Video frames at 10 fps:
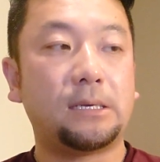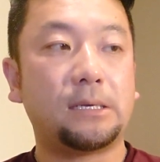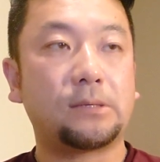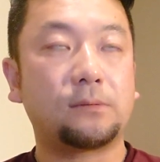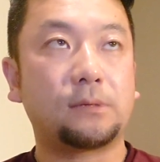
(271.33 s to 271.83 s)
そ
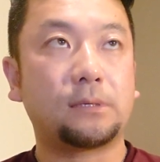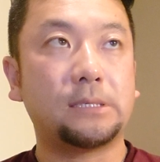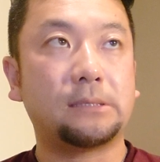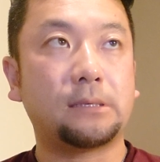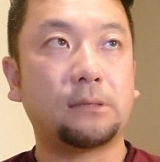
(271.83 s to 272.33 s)
の
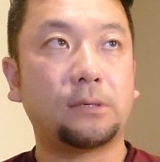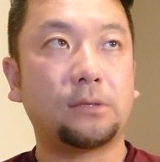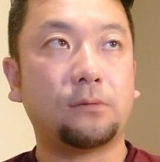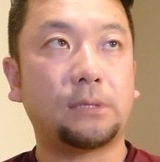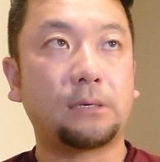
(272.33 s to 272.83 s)
中でいつ何
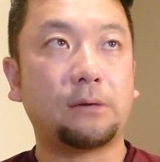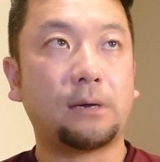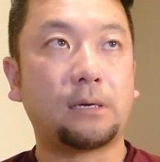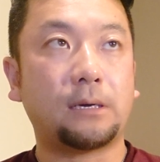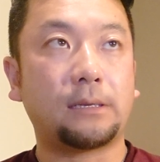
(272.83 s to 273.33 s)
時どうなるか
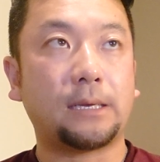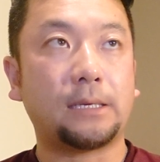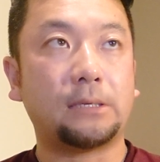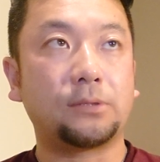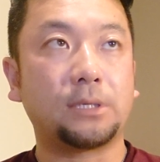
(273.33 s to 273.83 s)
わからな
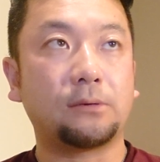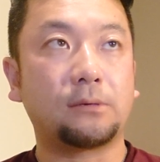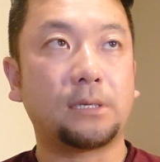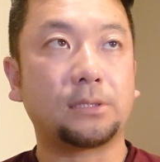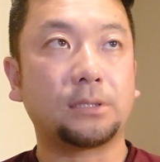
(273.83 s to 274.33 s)
いロシア、
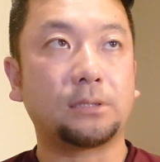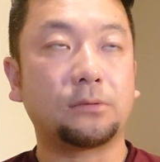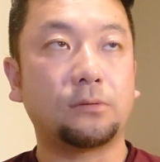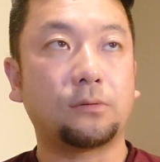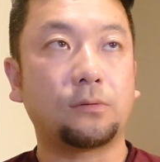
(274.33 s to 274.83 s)
ウクライナ
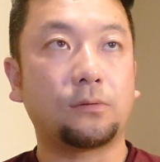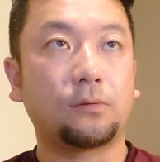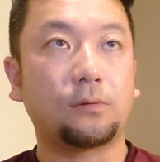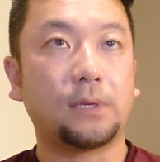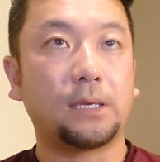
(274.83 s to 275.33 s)
侵攻という
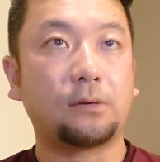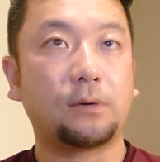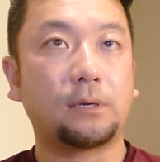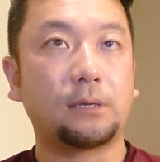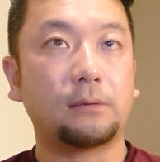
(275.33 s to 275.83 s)
ことで
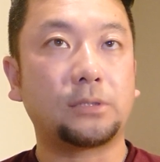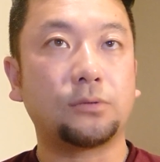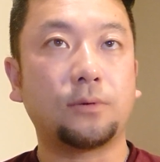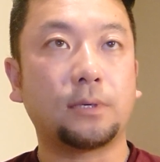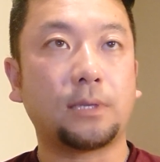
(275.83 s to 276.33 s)
これが
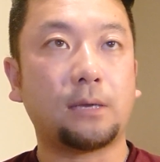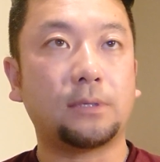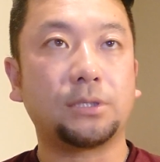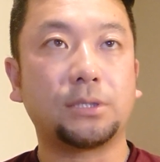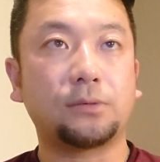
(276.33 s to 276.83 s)
中国が台
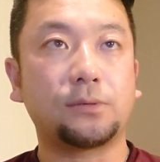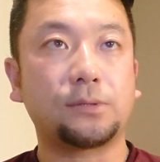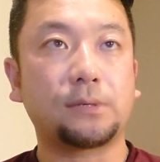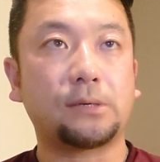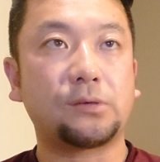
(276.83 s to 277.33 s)
湾で侵攻
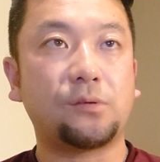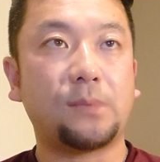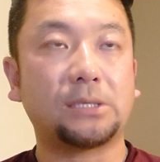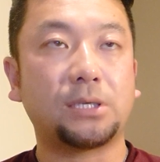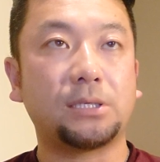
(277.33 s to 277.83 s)
する可能性
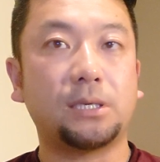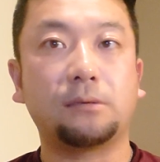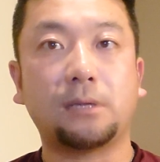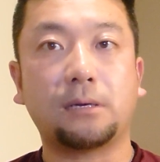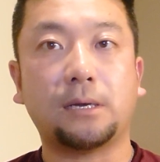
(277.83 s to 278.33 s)
も増してきて
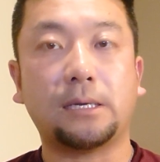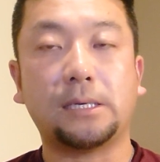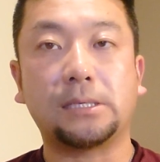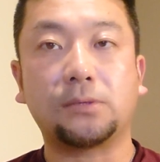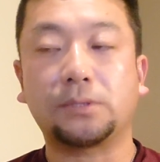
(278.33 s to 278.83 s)
いる中、
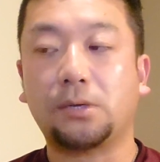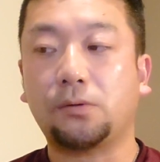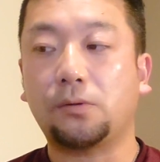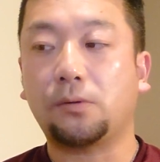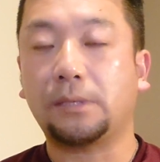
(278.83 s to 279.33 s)
そうした
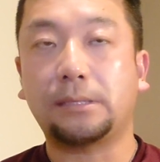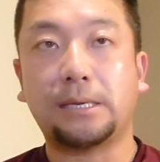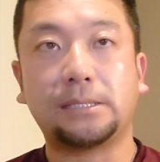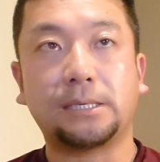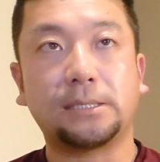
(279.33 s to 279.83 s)
ことによって
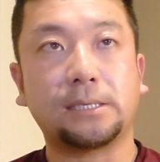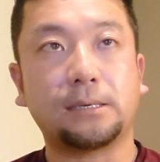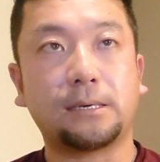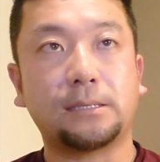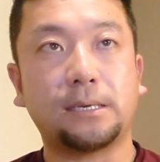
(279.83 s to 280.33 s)
第3次
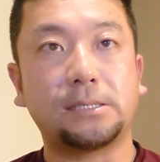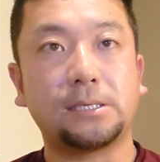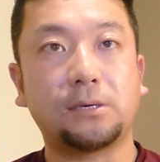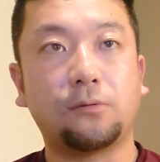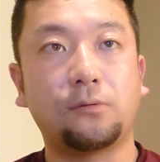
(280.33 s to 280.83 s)
世界大
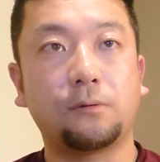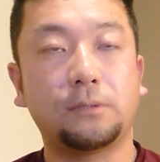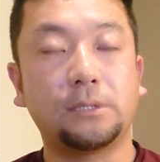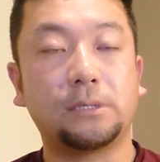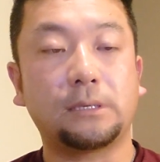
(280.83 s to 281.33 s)
戦が起
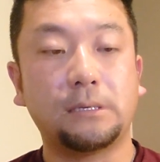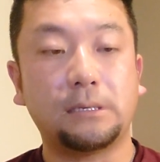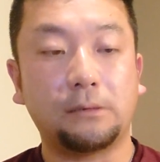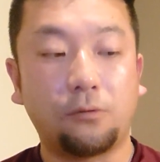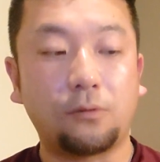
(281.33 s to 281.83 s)
こる
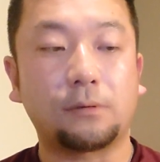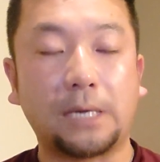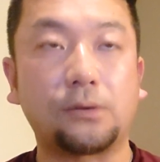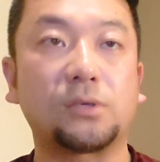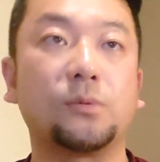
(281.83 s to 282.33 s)

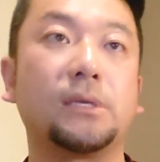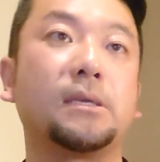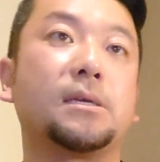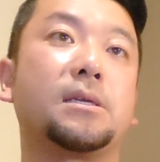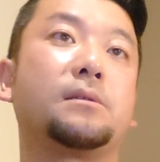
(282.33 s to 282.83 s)
可能性も
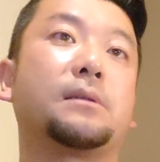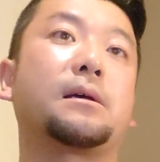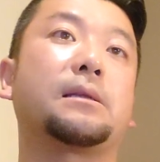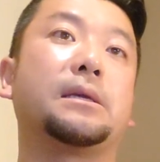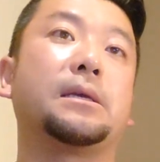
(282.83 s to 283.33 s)
出てきている
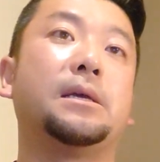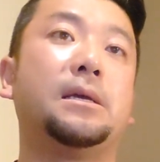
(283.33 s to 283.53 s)
中